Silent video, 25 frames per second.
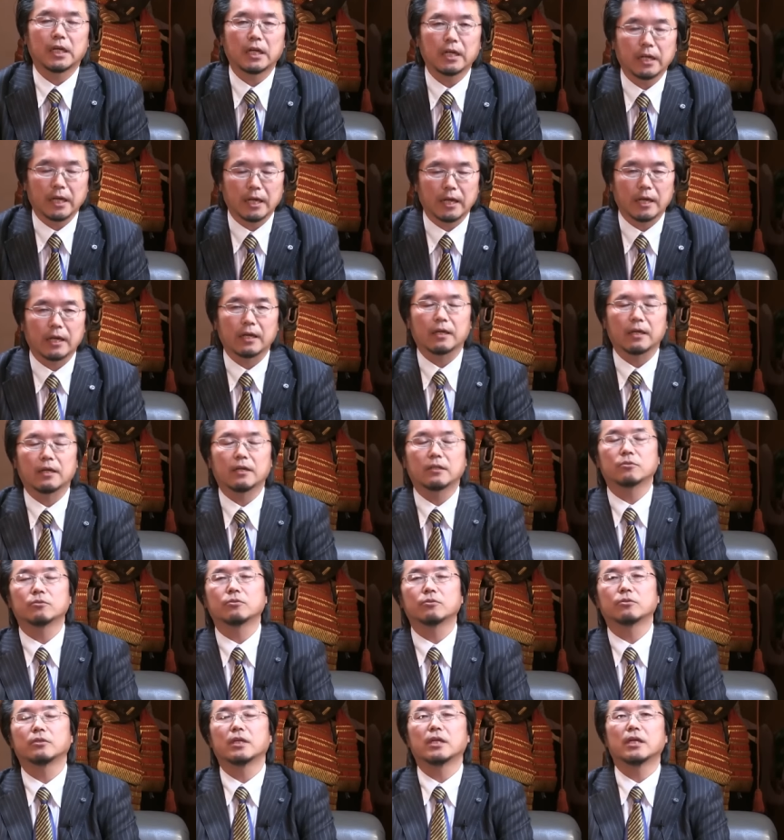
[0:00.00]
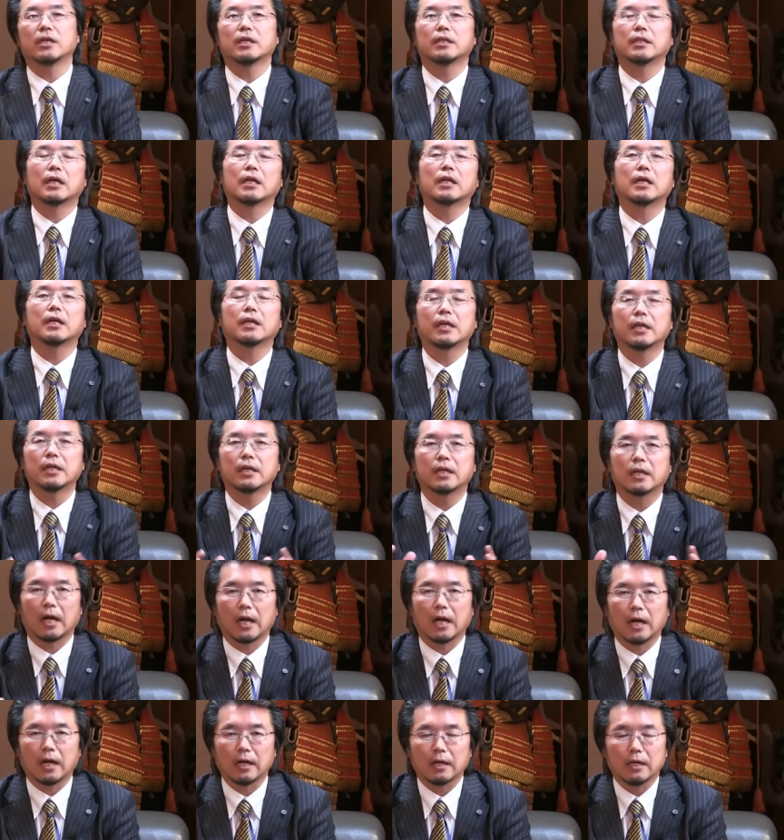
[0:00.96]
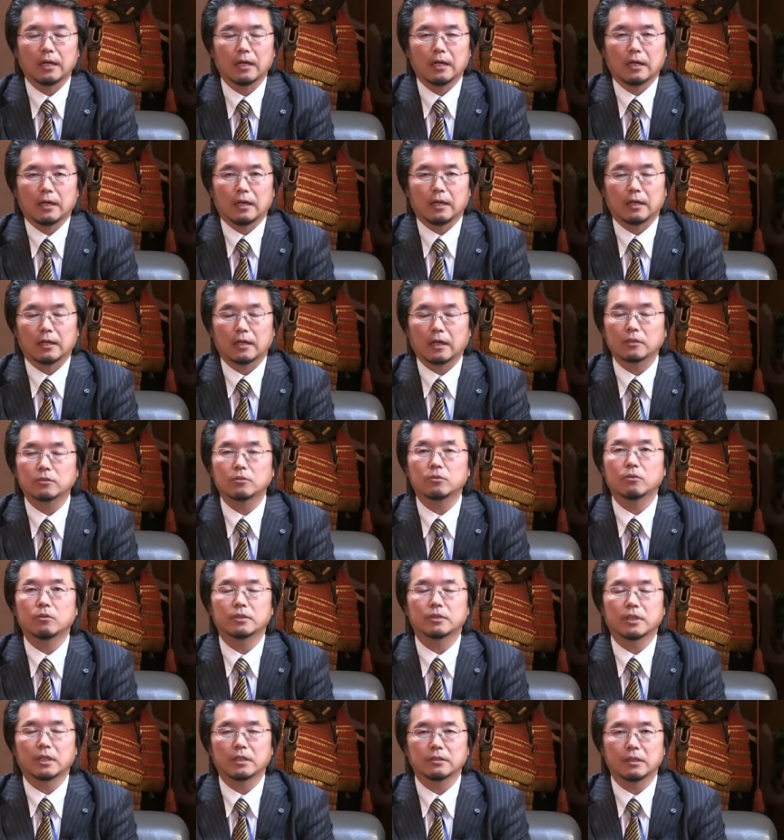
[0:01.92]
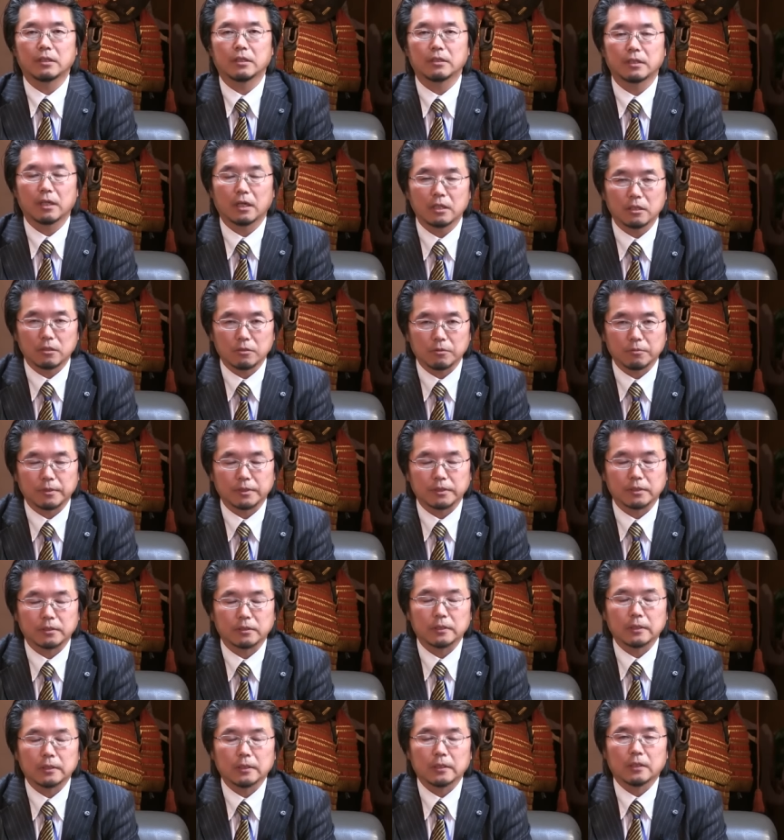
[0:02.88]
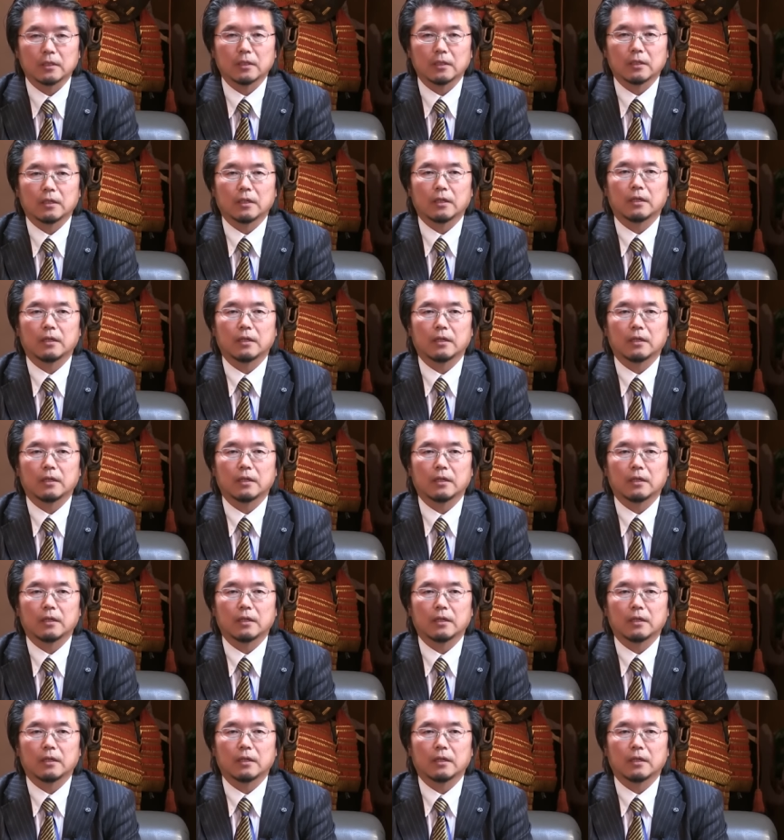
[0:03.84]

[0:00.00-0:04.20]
げ、そしてななねんかん活動させていただいております。